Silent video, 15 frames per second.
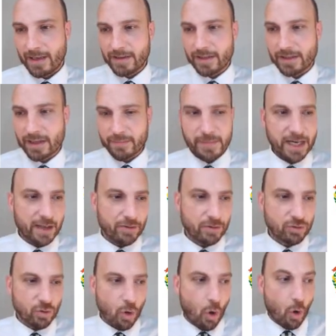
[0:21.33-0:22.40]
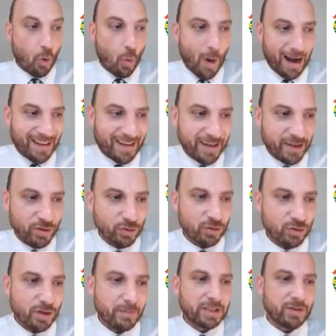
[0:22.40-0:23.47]
indeterminados o cualquier
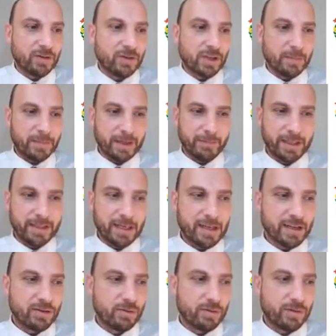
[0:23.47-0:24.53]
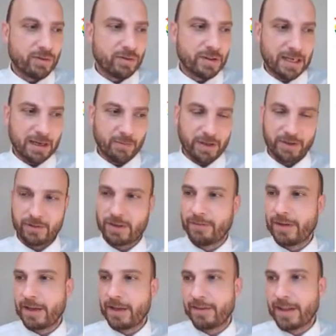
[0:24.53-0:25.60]
otro método que permite la resolución de la ecuación
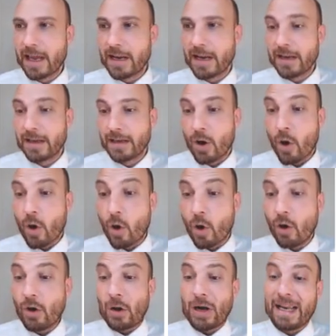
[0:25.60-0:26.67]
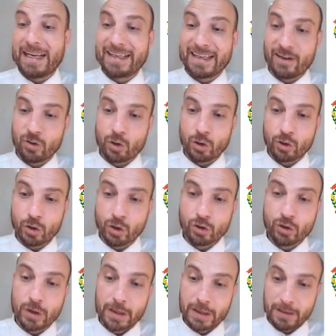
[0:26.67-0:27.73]
diferencial o el que
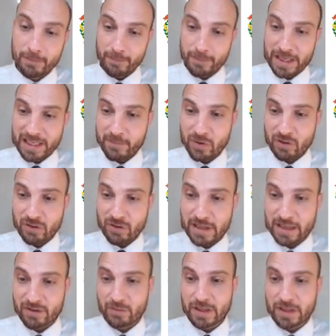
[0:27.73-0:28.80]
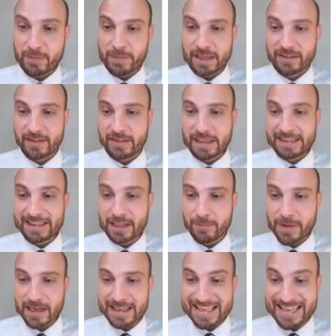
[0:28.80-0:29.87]
nosotros veremos en la segunda parte del
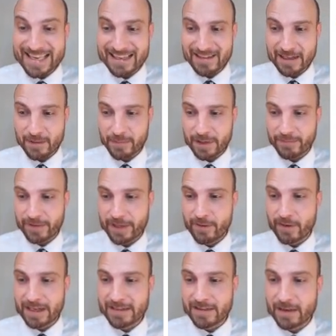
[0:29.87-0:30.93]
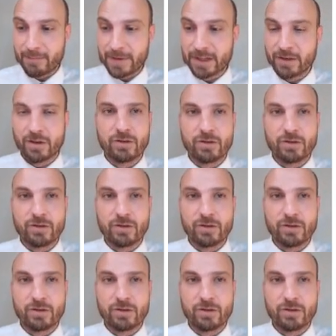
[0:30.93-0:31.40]
tema y es el preferido que es el método